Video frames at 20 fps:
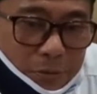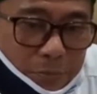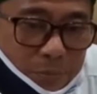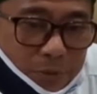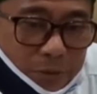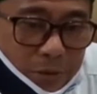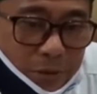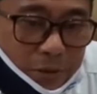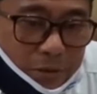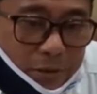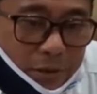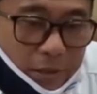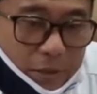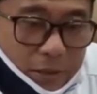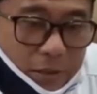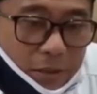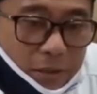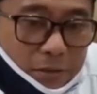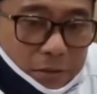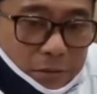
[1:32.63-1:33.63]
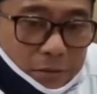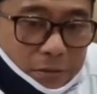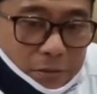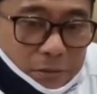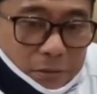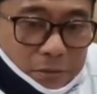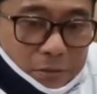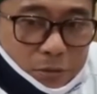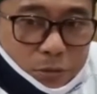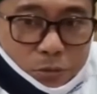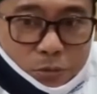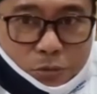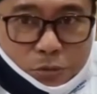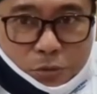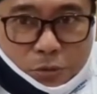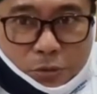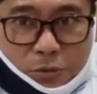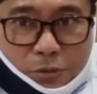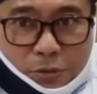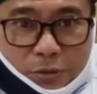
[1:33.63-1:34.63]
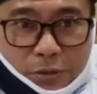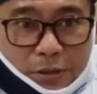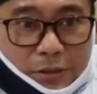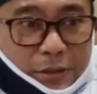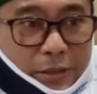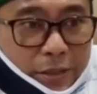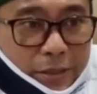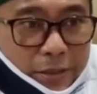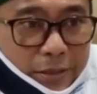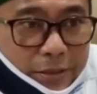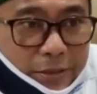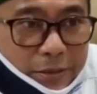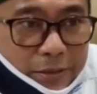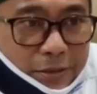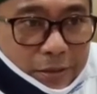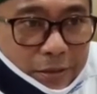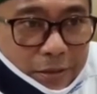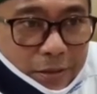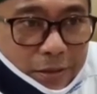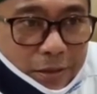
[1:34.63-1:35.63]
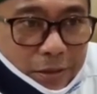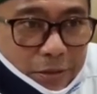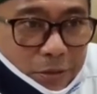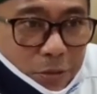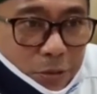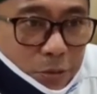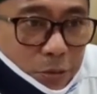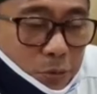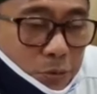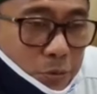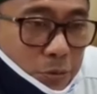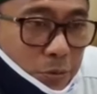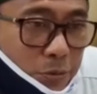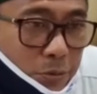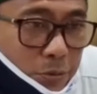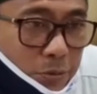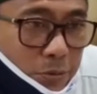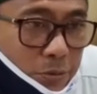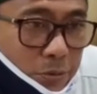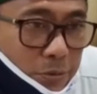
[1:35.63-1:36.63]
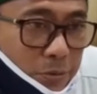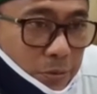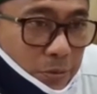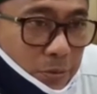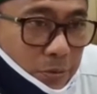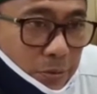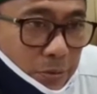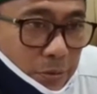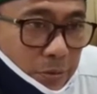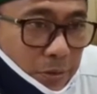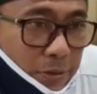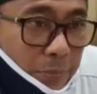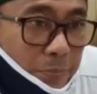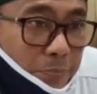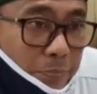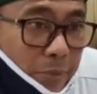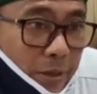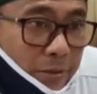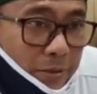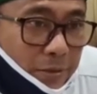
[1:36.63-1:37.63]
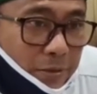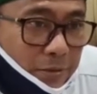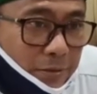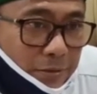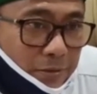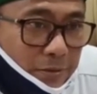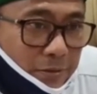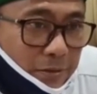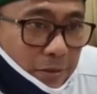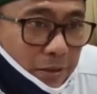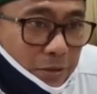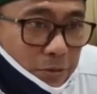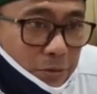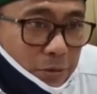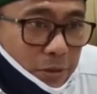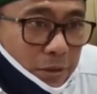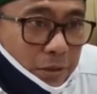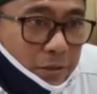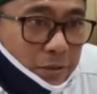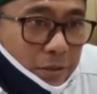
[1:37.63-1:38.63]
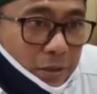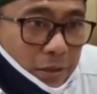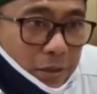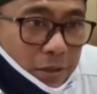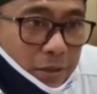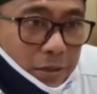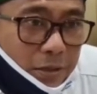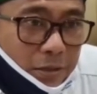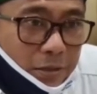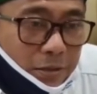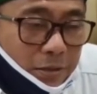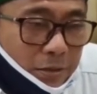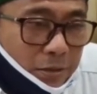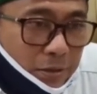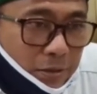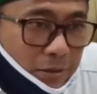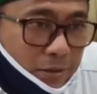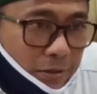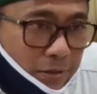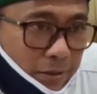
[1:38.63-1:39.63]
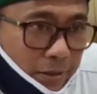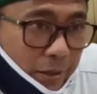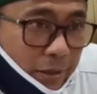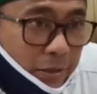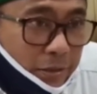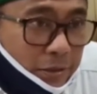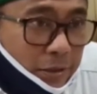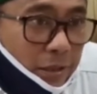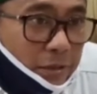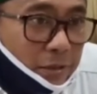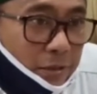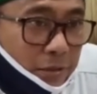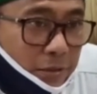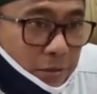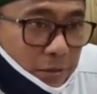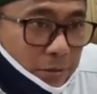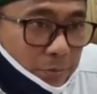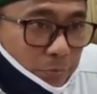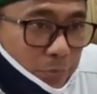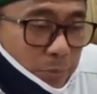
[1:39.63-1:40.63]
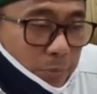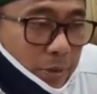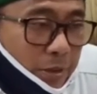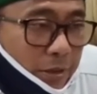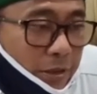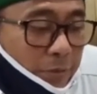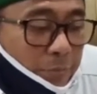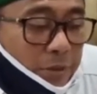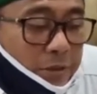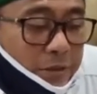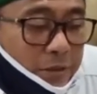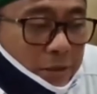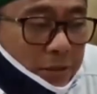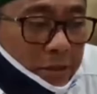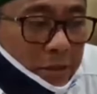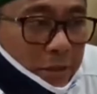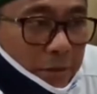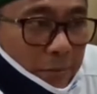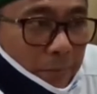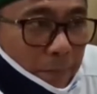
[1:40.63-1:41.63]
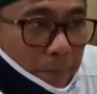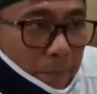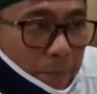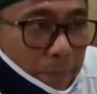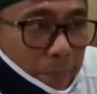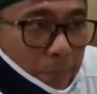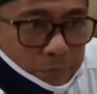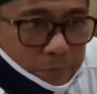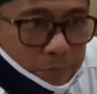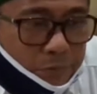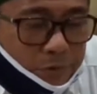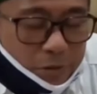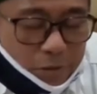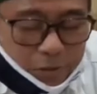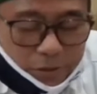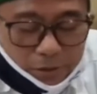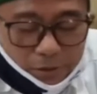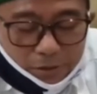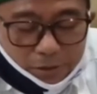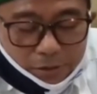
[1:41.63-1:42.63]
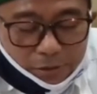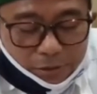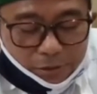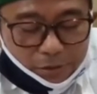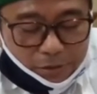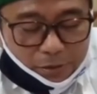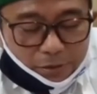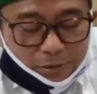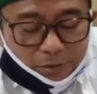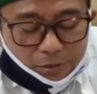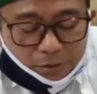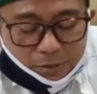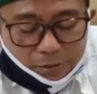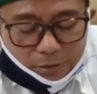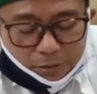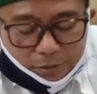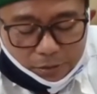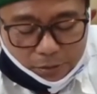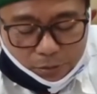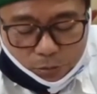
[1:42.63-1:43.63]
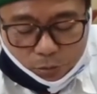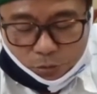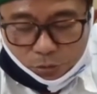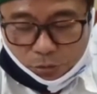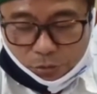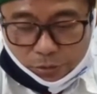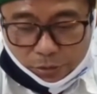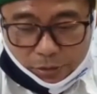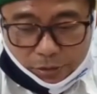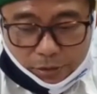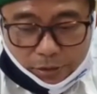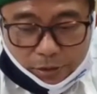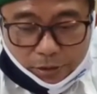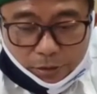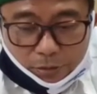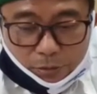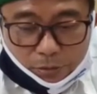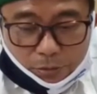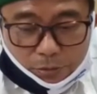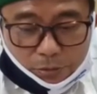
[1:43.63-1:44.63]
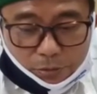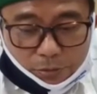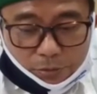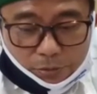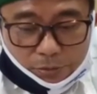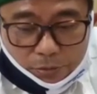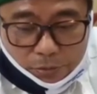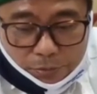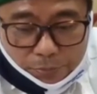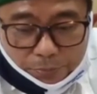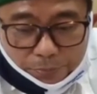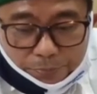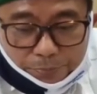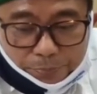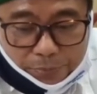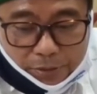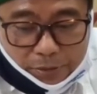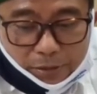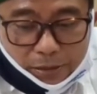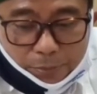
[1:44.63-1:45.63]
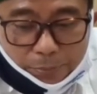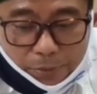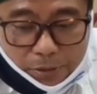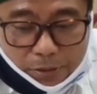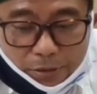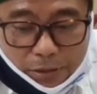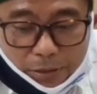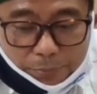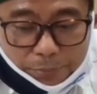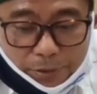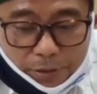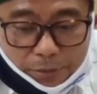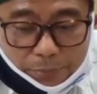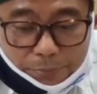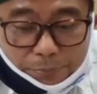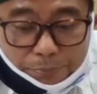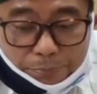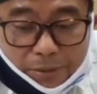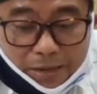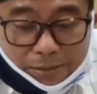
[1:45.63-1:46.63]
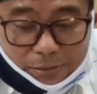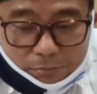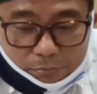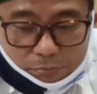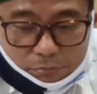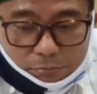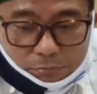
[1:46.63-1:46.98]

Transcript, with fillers: menyelesaikan tujuh titik atau tujuh tempat yang sudah kita realisasi pembagian masker. Dari tujuh titik itu pertama dapil empat,